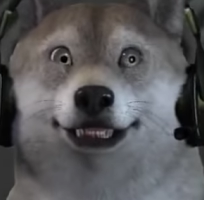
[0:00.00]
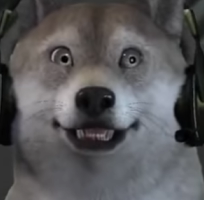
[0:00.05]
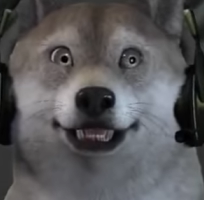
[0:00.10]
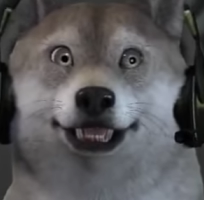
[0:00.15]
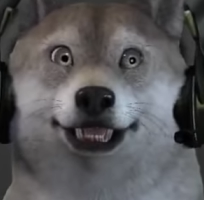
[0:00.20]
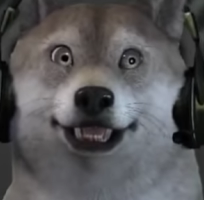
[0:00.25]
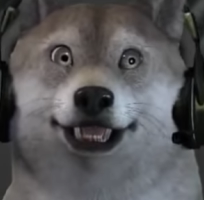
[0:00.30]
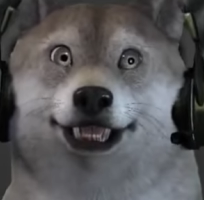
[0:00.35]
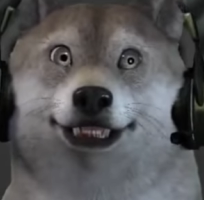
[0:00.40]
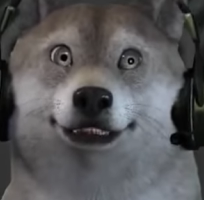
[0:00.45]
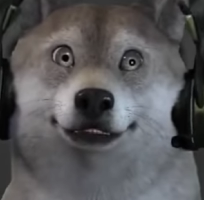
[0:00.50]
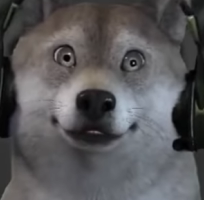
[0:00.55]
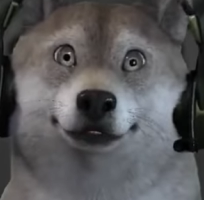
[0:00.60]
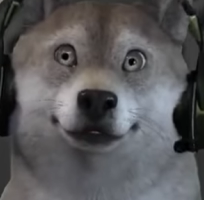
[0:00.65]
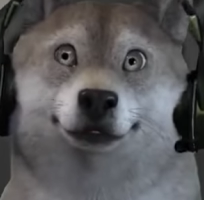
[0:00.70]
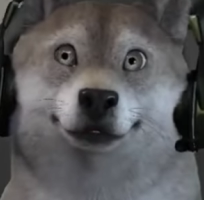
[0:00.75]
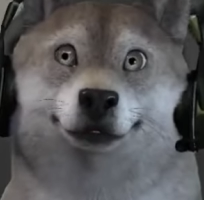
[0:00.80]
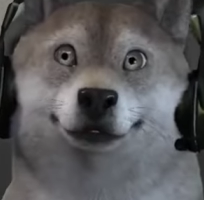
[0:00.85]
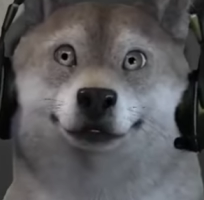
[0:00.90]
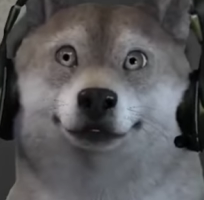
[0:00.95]

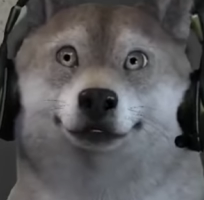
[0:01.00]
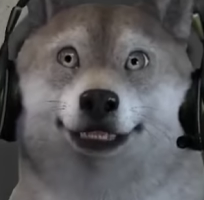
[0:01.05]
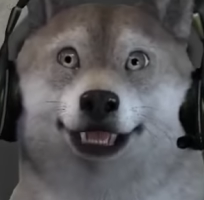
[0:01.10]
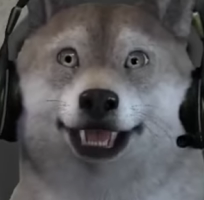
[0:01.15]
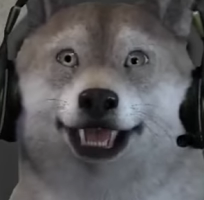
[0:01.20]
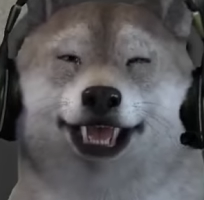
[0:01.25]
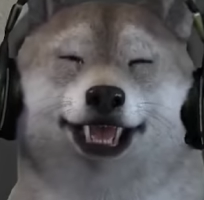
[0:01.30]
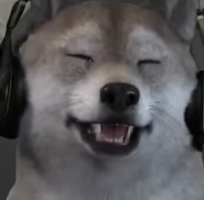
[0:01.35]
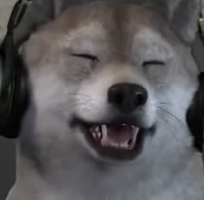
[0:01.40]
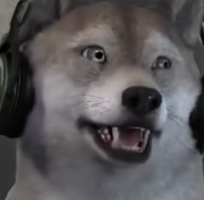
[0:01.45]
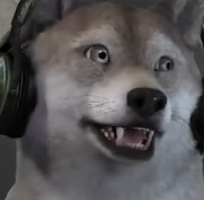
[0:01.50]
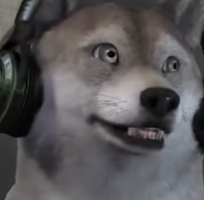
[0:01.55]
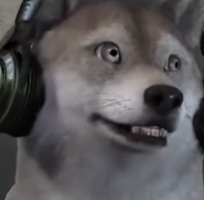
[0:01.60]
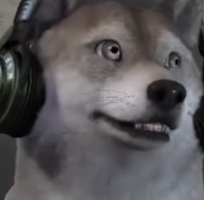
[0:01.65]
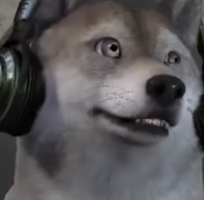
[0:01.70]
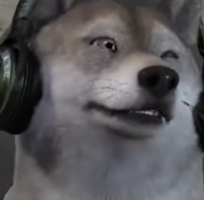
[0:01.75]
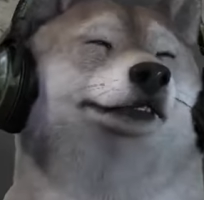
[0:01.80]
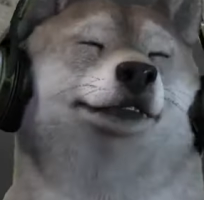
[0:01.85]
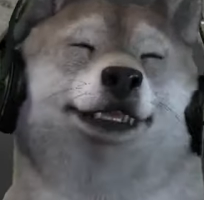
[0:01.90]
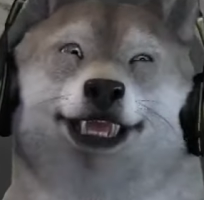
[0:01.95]
Ähm, genau, dass wir
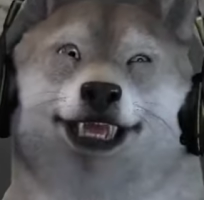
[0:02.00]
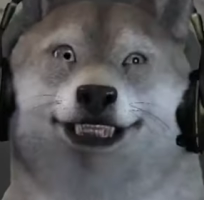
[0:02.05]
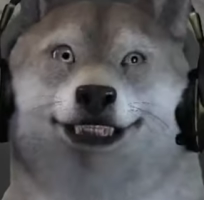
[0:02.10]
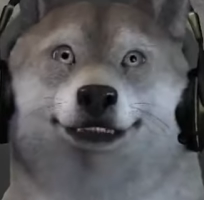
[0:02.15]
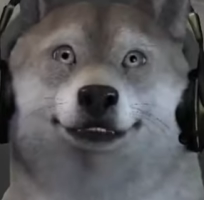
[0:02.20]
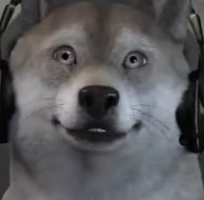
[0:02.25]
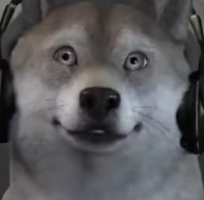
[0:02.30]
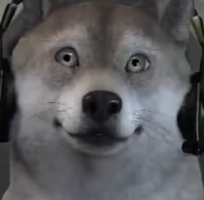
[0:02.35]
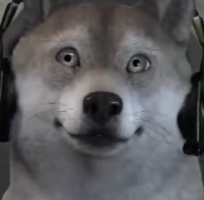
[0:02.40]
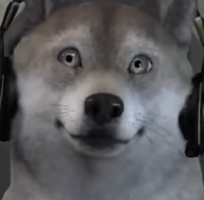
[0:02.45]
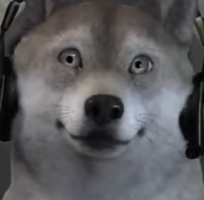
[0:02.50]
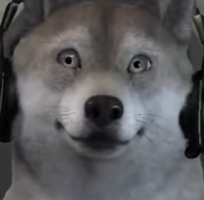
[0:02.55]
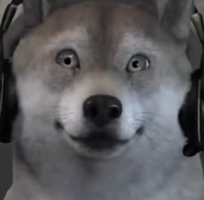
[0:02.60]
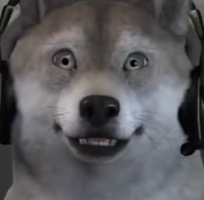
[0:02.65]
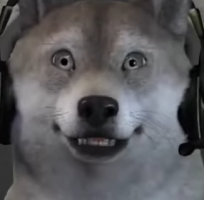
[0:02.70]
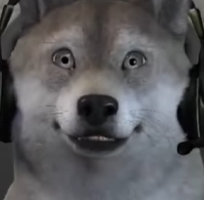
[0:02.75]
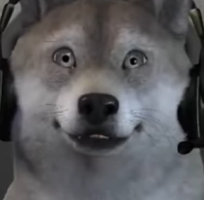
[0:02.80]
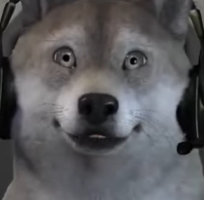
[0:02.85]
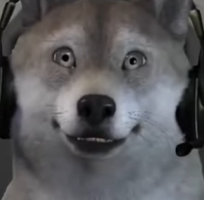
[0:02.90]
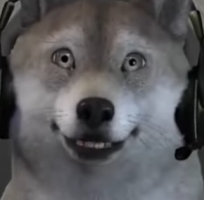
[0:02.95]
im nächsten Video
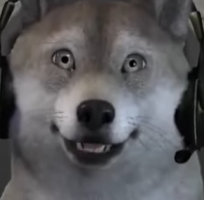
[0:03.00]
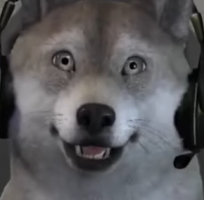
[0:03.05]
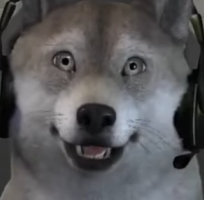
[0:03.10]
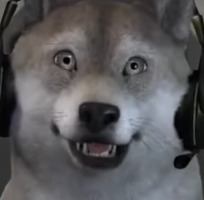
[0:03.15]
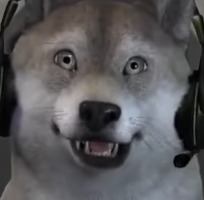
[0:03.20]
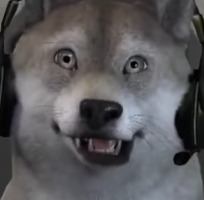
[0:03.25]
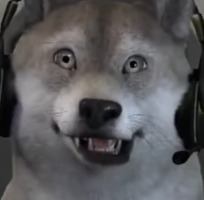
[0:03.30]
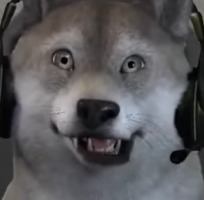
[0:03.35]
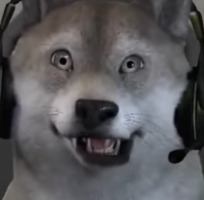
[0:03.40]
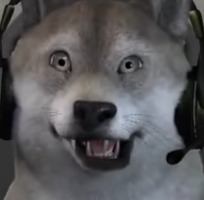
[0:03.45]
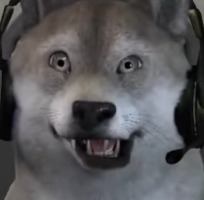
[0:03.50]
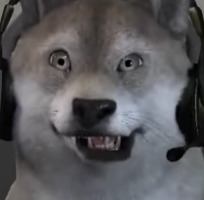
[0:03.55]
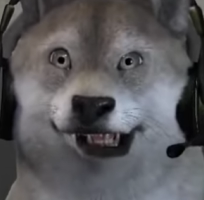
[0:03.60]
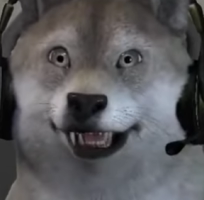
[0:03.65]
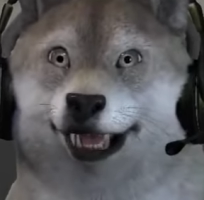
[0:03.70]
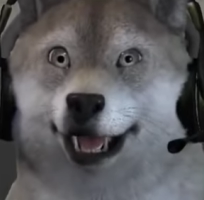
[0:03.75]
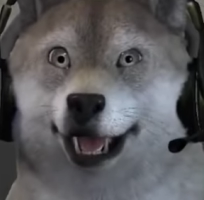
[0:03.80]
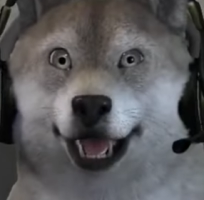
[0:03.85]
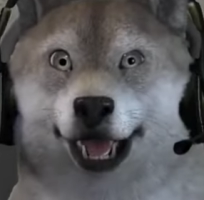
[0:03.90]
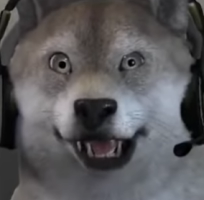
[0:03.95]
eventuell dann
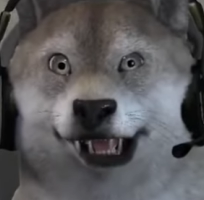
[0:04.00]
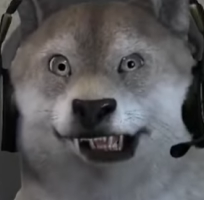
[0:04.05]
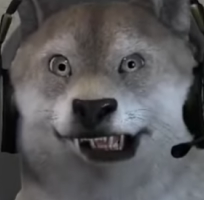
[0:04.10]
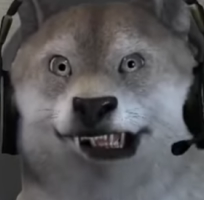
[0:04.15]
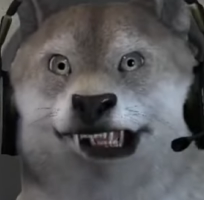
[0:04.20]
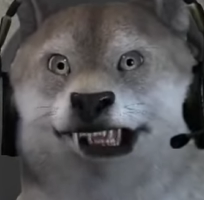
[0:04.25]
dreschen können.